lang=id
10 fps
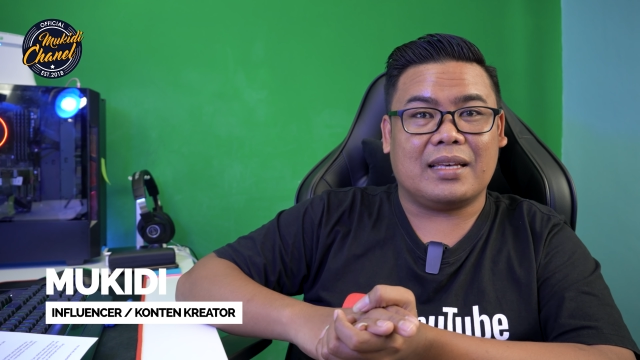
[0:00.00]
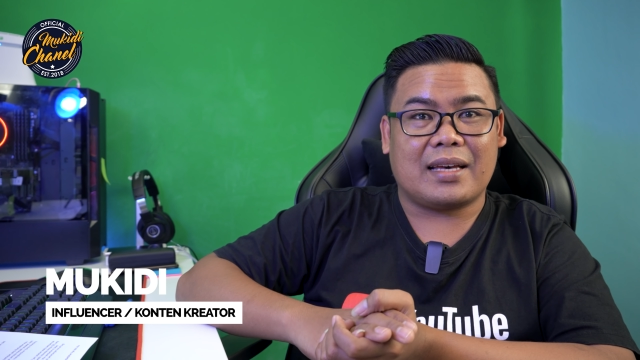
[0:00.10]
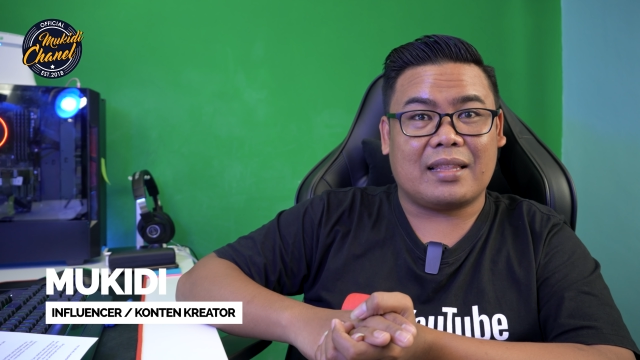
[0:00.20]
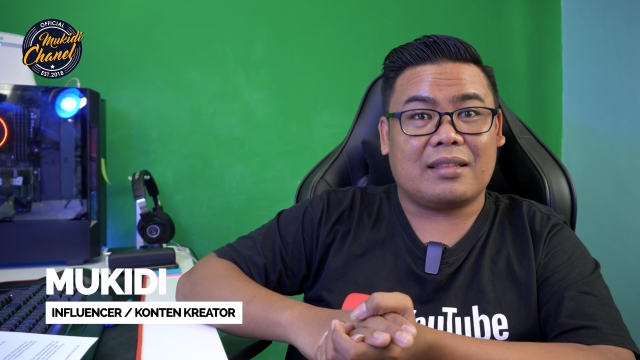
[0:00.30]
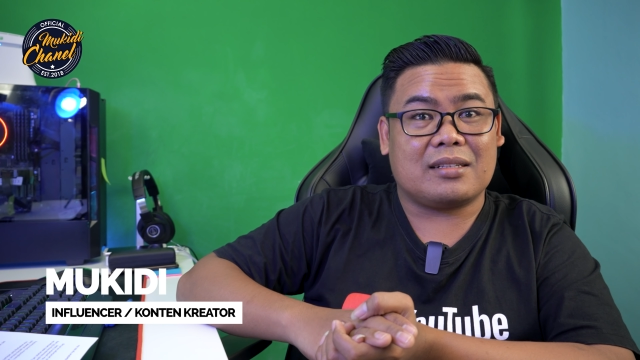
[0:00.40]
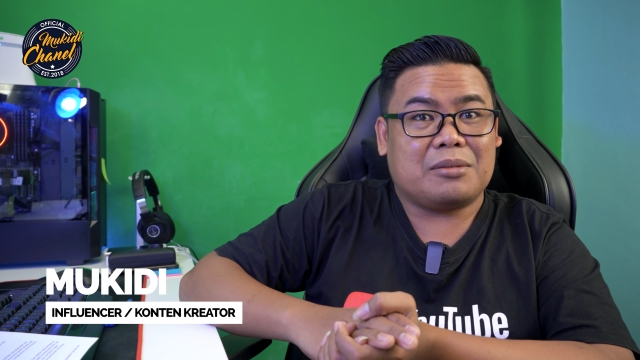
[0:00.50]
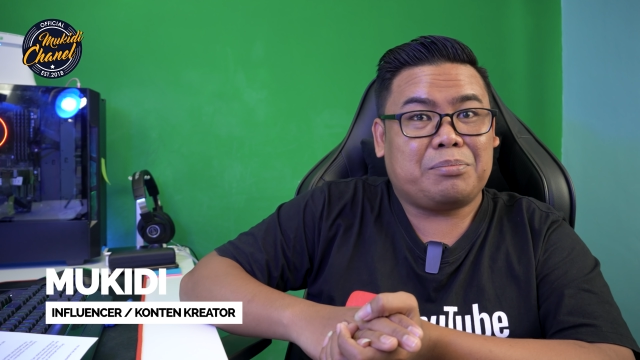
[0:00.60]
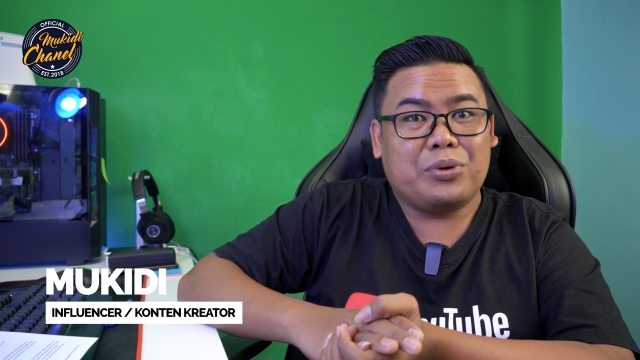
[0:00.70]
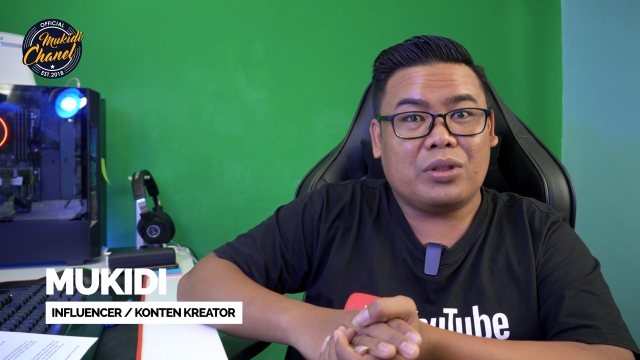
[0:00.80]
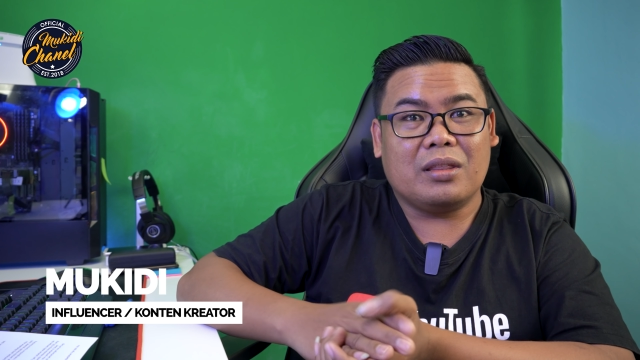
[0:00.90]
tiket
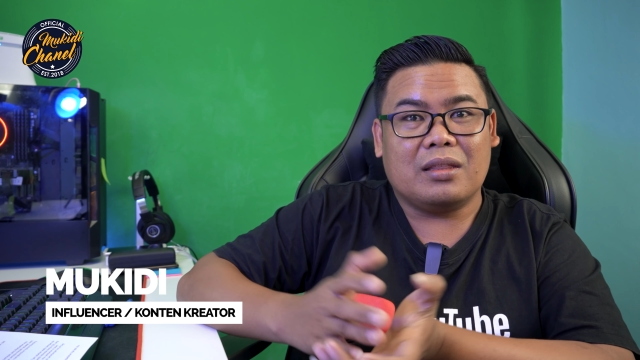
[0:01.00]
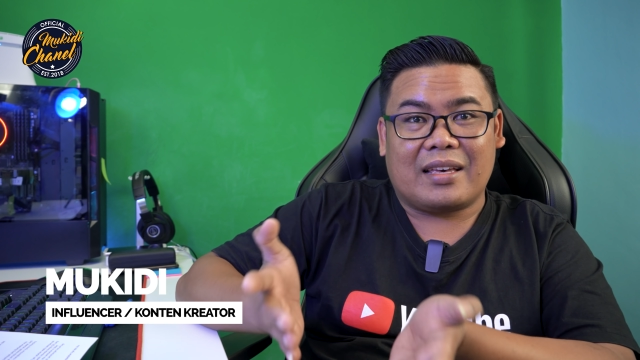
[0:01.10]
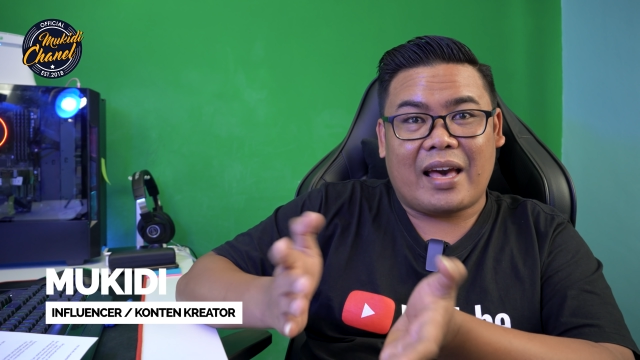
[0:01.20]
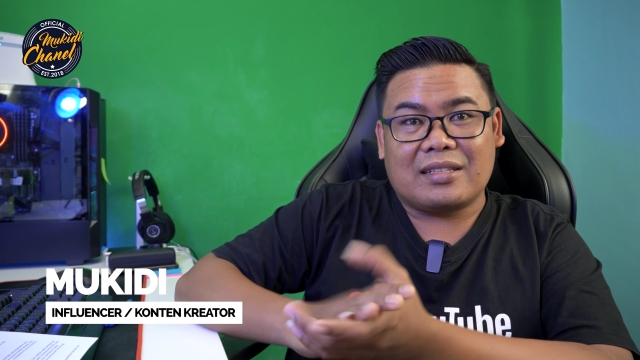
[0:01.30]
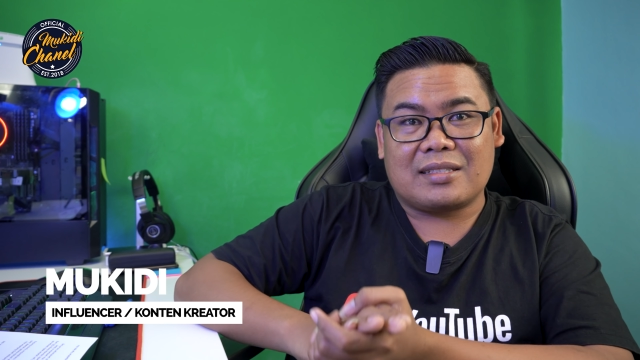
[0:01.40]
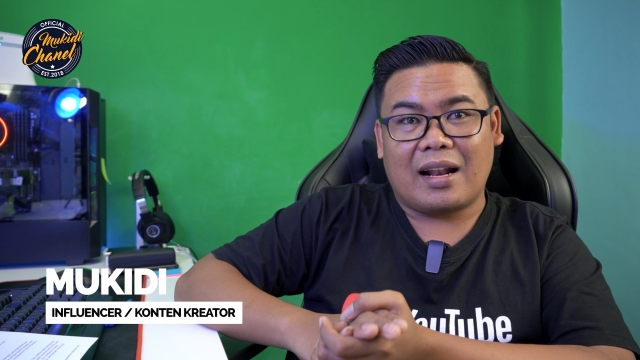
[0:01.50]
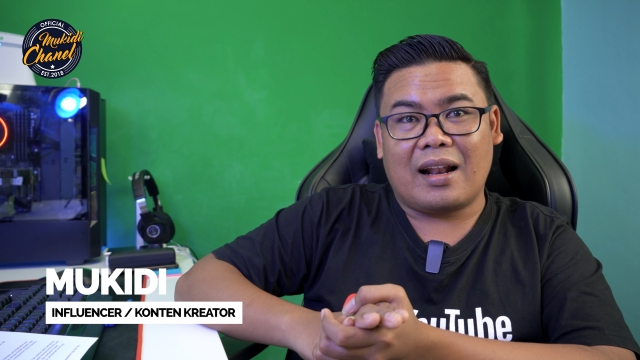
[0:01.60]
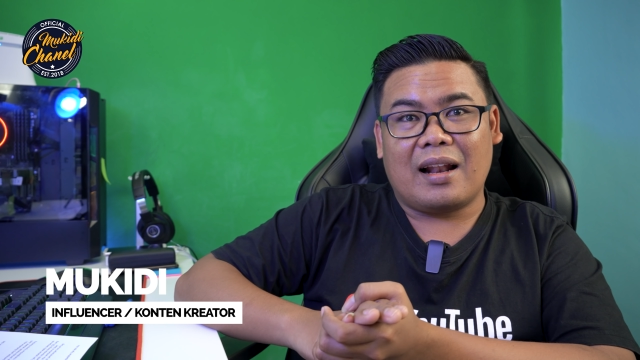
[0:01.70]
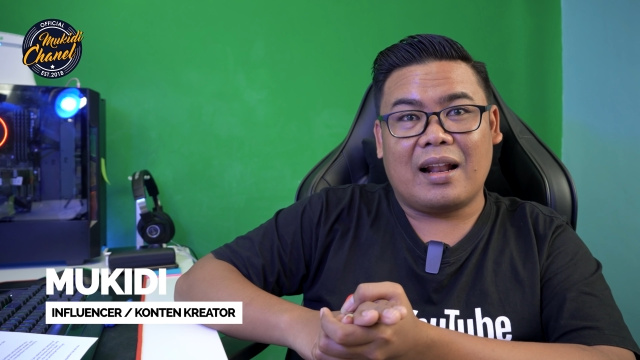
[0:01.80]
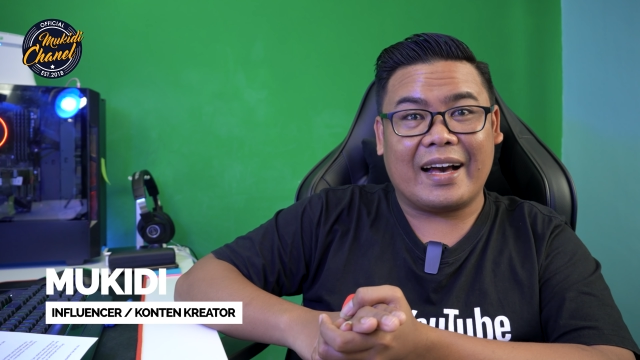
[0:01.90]
tersebut di
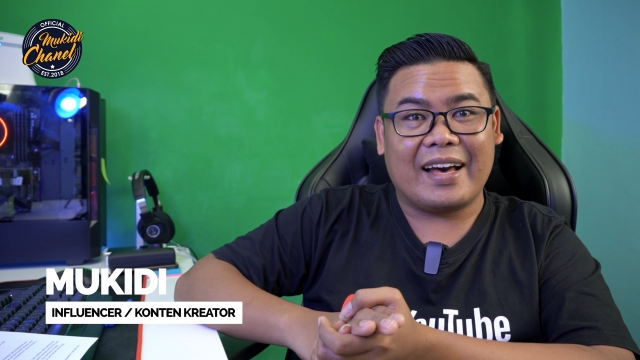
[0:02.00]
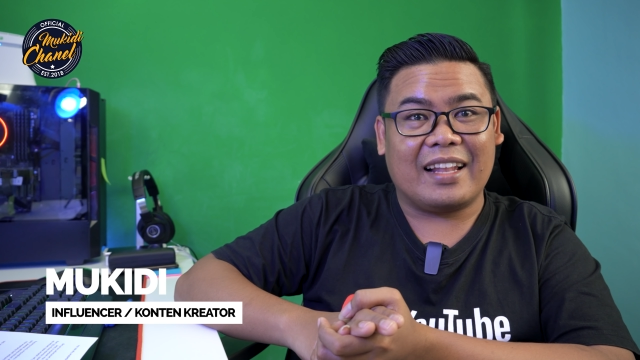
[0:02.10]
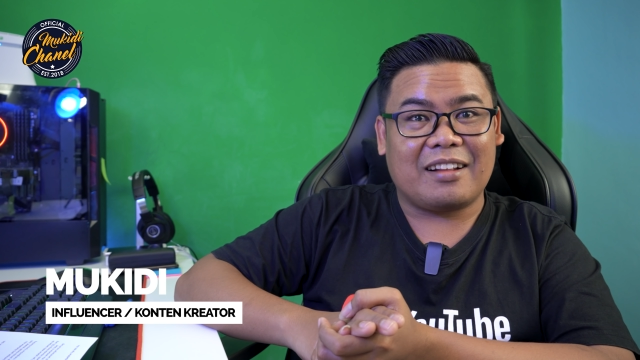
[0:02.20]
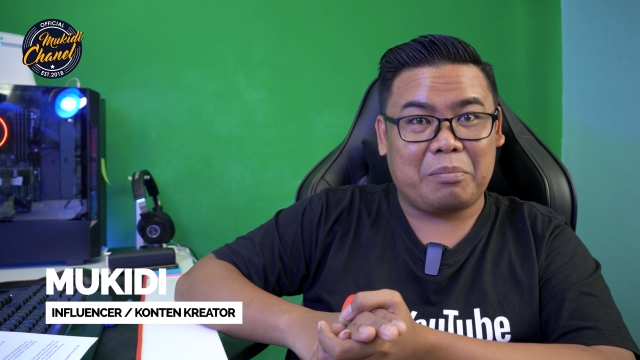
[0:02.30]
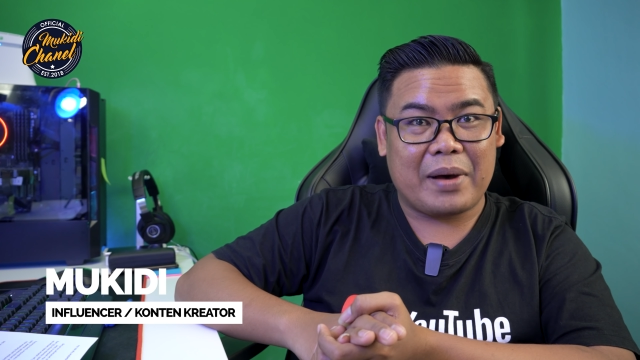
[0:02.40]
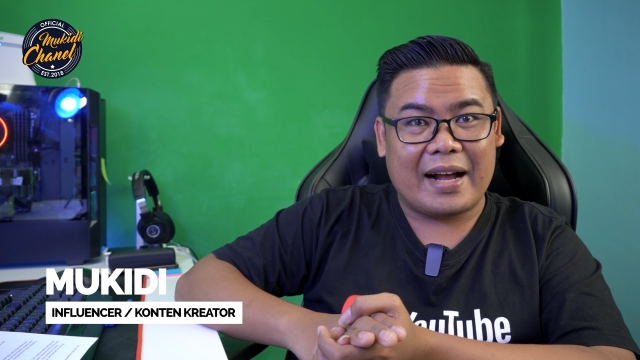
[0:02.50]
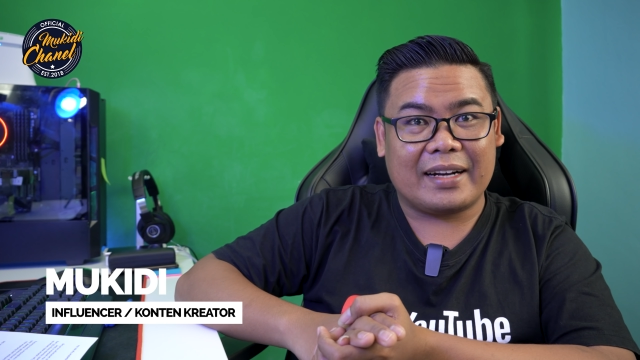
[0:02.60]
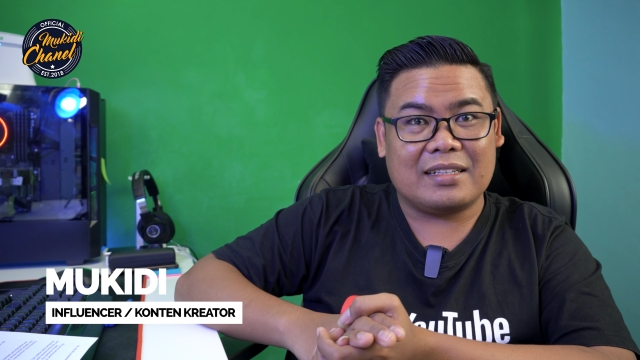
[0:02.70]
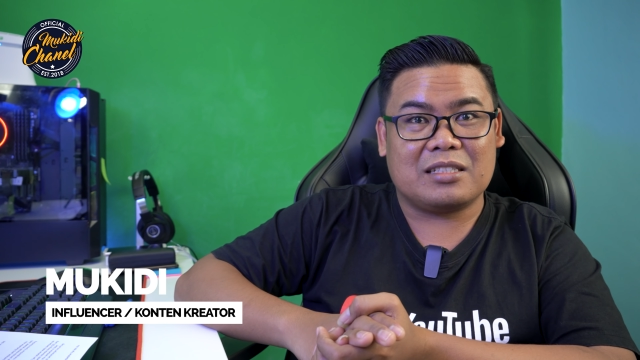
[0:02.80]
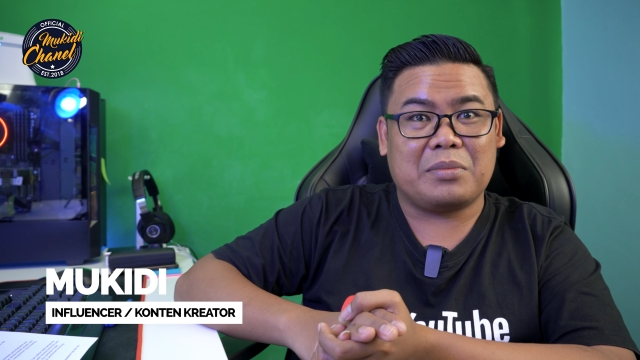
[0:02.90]
cancel, gagal terbang
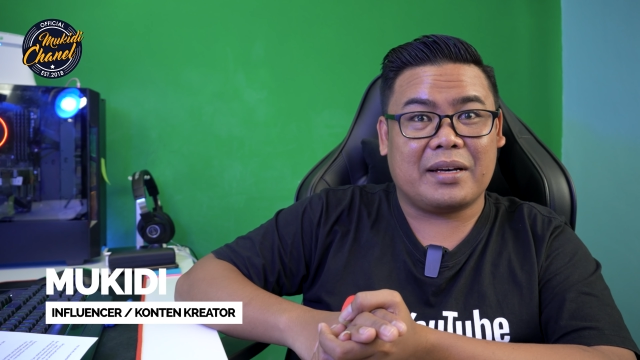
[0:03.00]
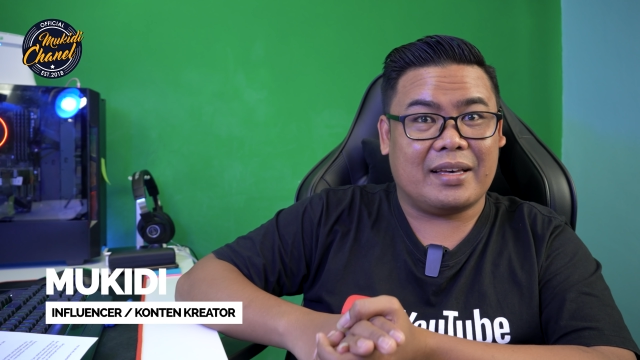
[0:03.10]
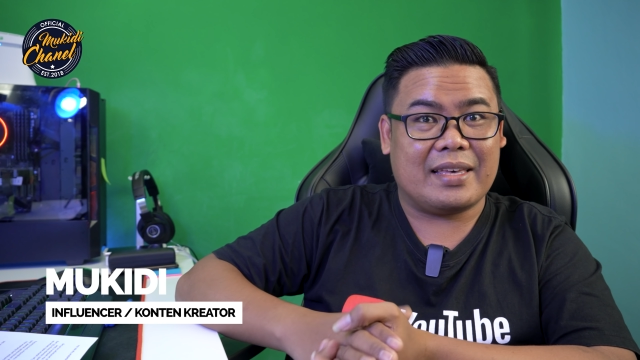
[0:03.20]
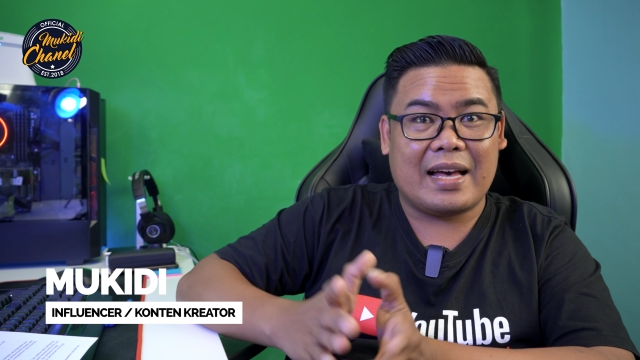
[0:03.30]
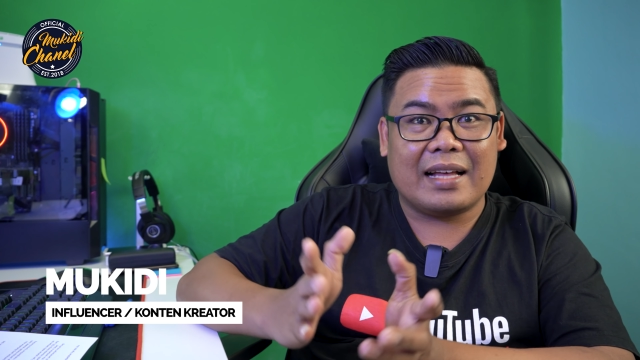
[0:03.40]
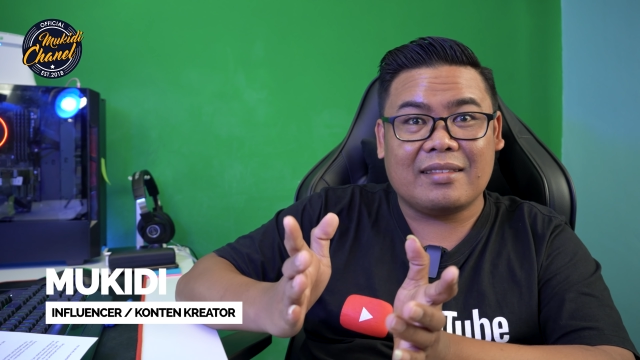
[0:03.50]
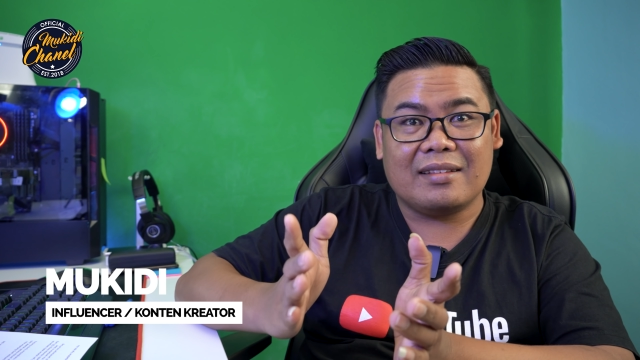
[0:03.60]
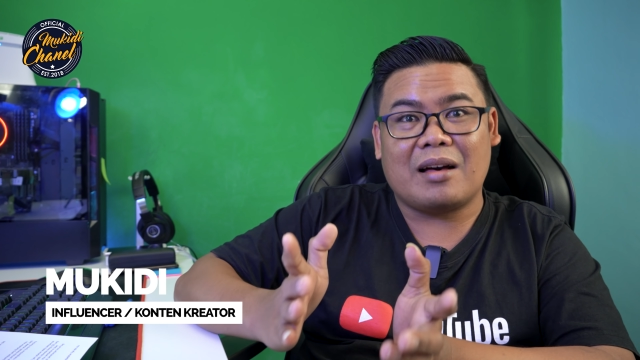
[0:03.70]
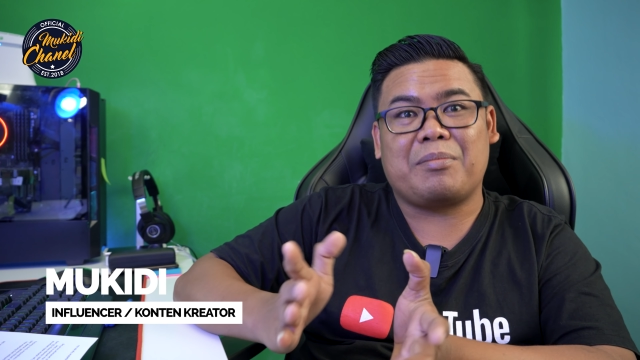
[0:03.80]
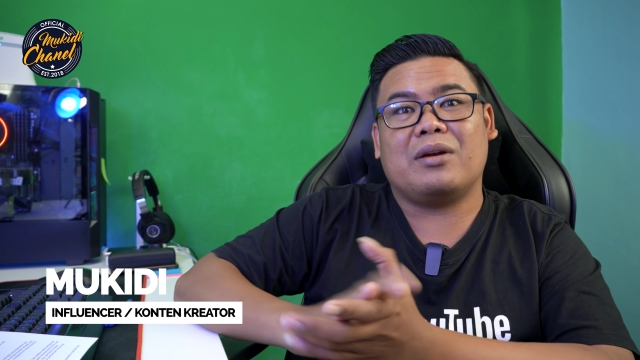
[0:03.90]
dan sebagainya,
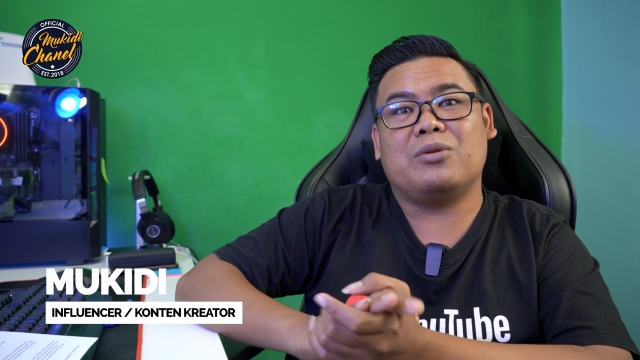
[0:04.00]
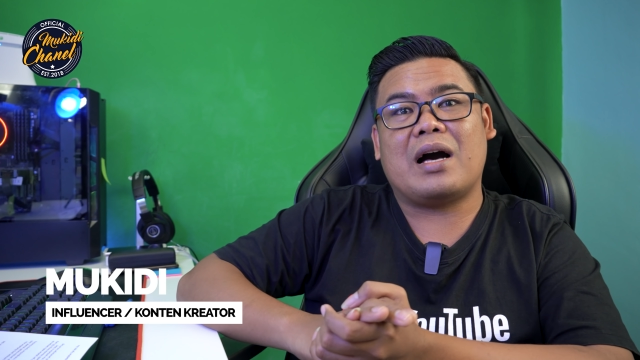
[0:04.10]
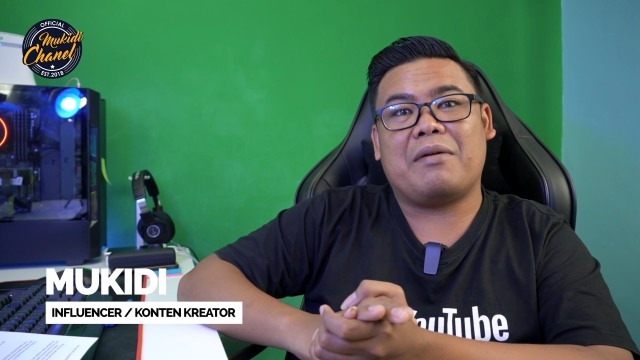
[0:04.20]
tidak perlu